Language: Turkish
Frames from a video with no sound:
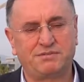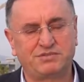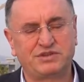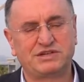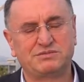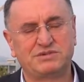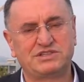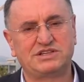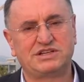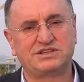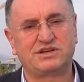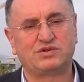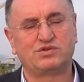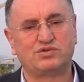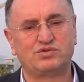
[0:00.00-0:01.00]
yaptığımız
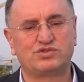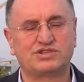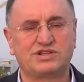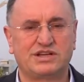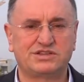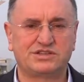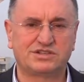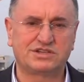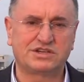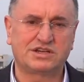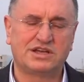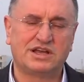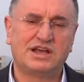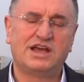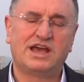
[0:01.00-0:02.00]
yerde konuşlandırdık.
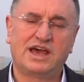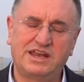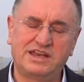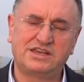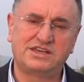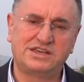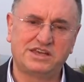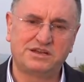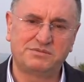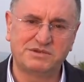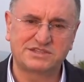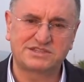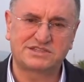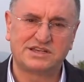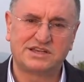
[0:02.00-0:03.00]
Her iki
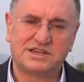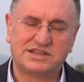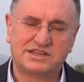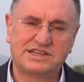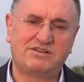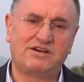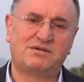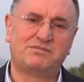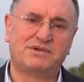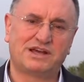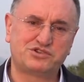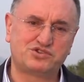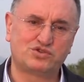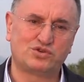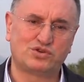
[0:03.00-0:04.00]
yerimiz devamlı
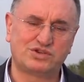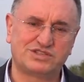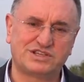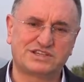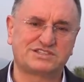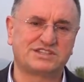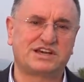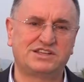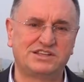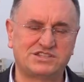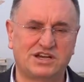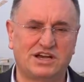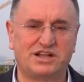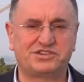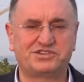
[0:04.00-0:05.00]
açık olacak.
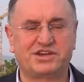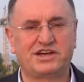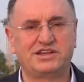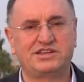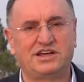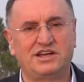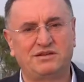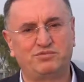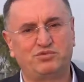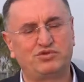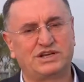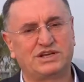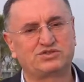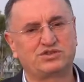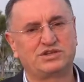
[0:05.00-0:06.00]
Sadece 6 ay değil.
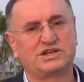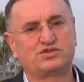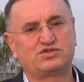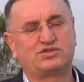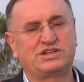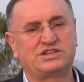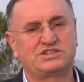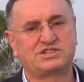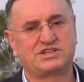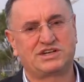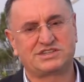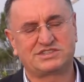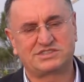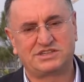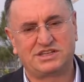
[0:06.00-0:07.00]
Bundan sonraki süreç
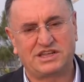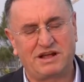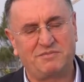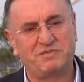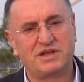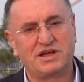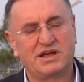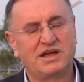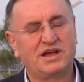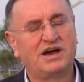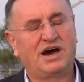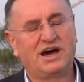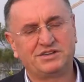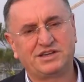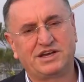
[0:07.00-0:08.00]
içerisinde de
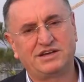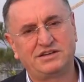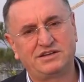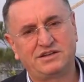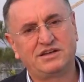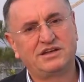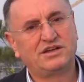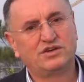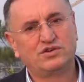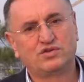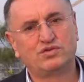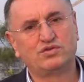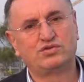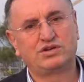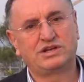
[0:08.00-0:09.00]
Hatay'ın
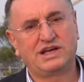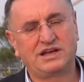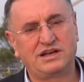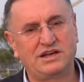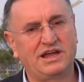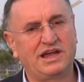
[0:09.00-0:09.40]
kültürel,